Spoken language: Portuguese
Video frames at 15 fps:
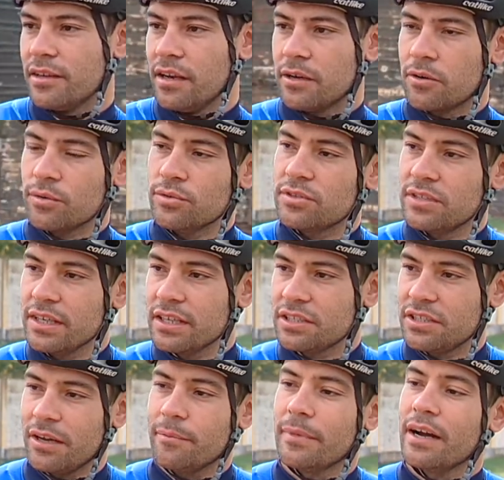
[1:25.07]
ele consiga
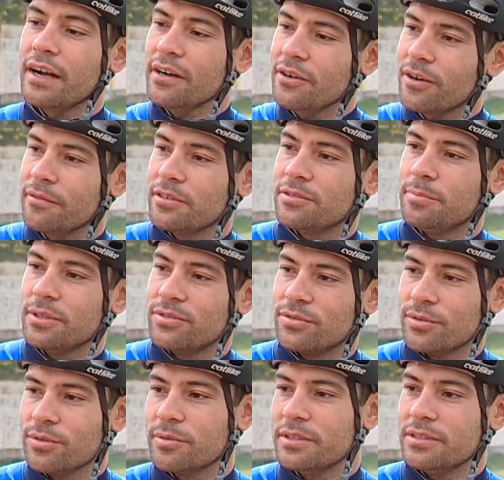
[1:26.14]
chamar novas
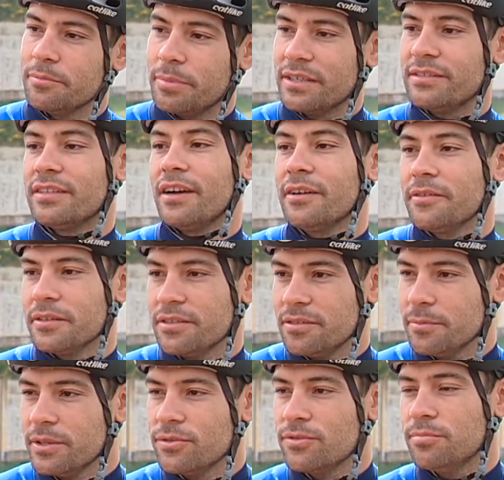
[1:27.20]
pessoas e passar
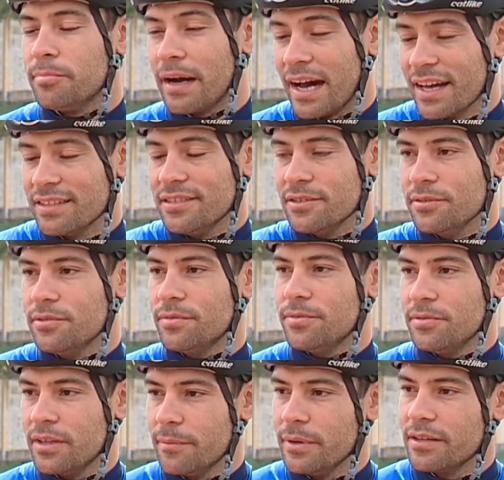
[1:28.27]
conhecimentos básicos,
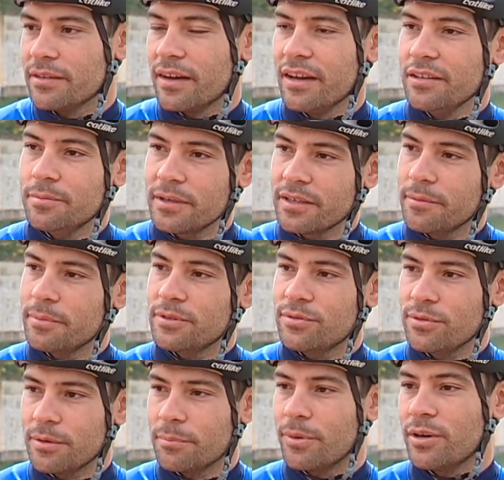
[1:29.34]
fundamentais, para que a
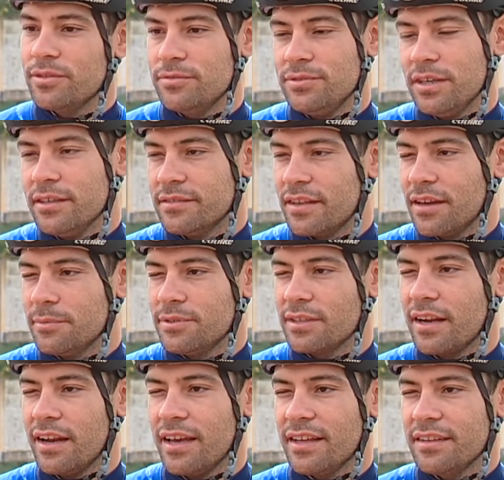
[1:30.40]
pessoa possa utilizar a
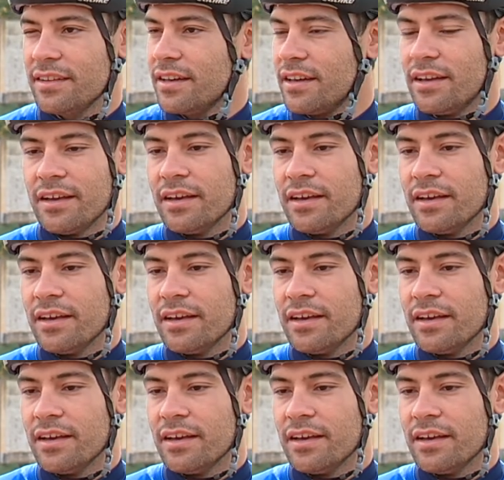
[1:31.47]
bicicleta